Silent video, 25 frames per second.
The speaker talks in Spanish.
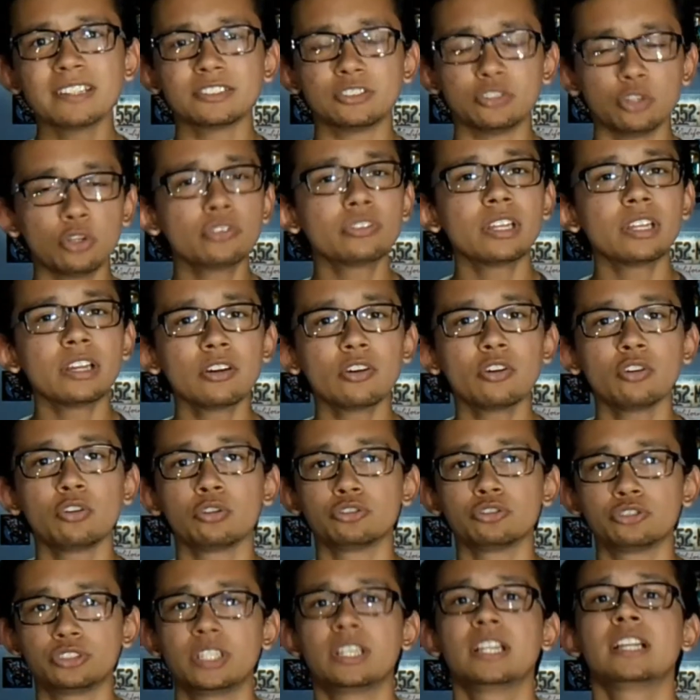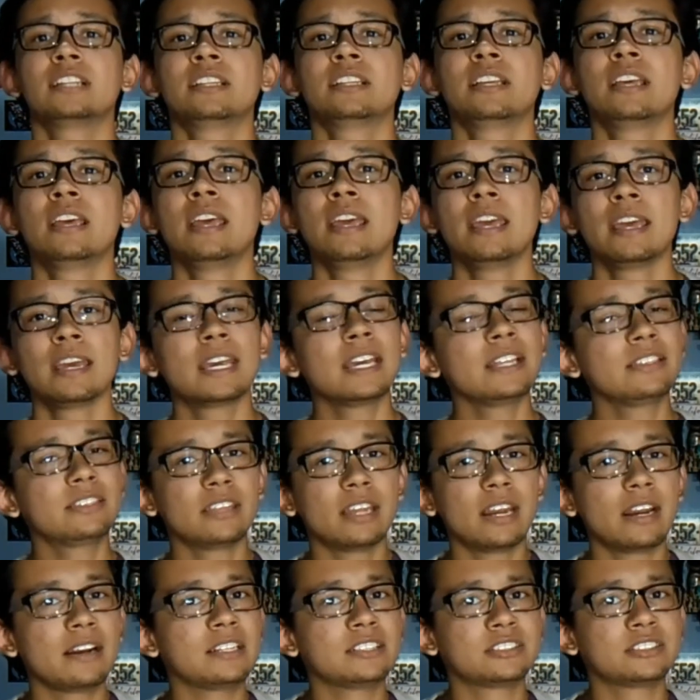no tan conocidas, que te
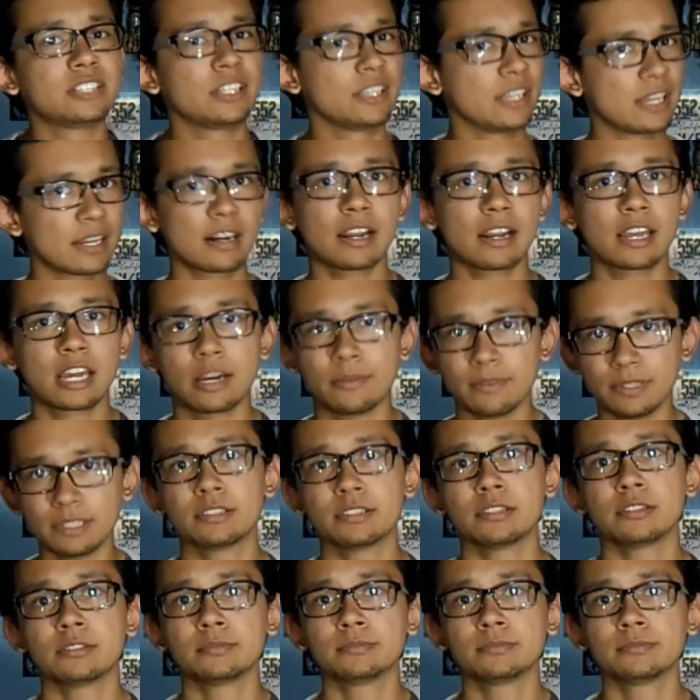harán estallar la cabeza.